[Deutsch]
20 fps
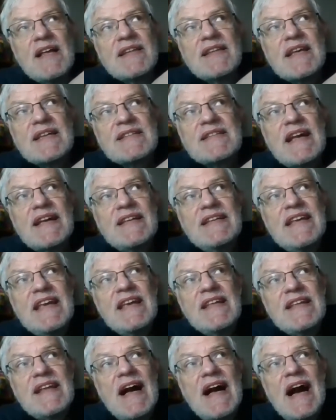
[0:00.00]
dass da
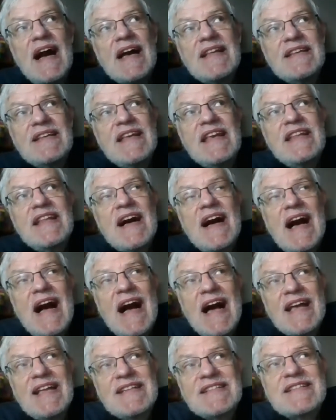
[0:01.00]
je, jeder
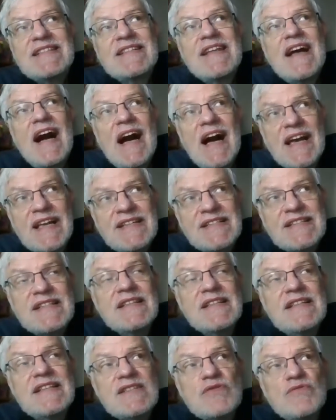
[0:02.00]
Einzelne einzeln
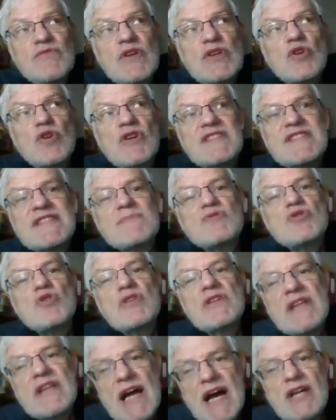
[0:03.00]
ist und wir trotzdem
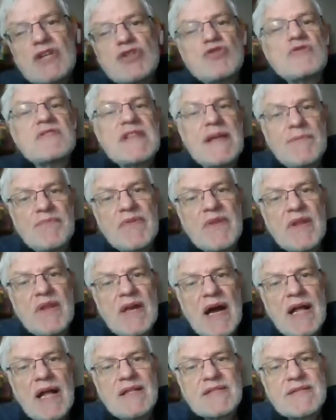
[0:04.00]
solidarisch
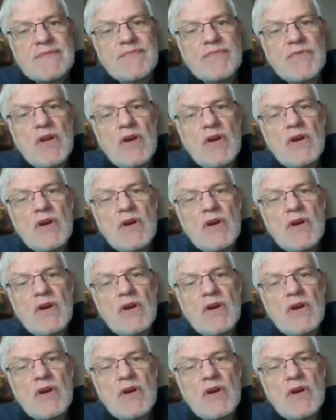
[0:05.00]
zusammenhalten.